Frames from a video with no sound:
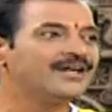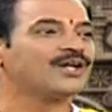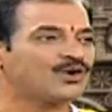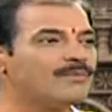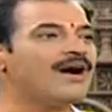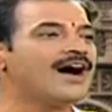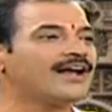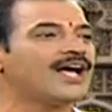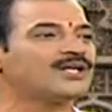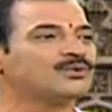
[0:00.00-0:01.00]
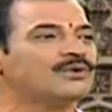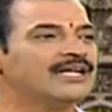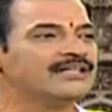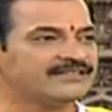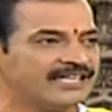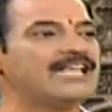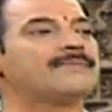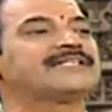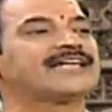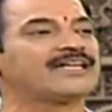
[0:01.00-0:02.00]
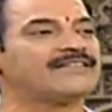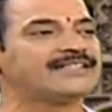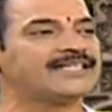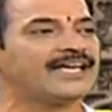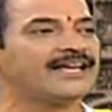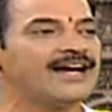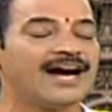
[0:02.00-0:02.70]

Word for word: రఘుమహారాజు దిలీప చక్రవర్తికి